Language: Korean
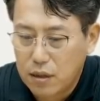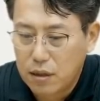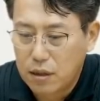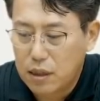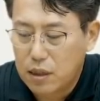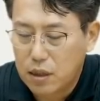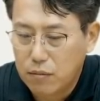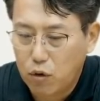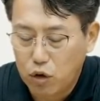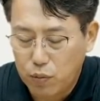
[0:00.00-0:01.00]
이게
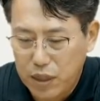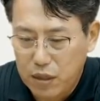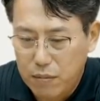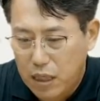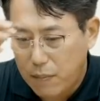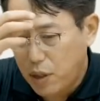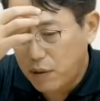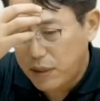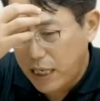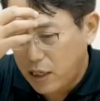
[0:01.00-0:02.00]
지금 코스피 200에
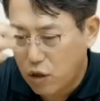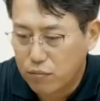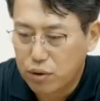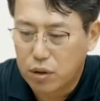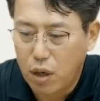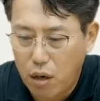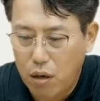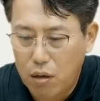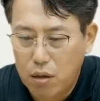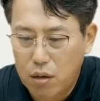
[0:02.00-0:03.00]
편입되기
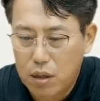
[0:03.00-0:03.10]
전부터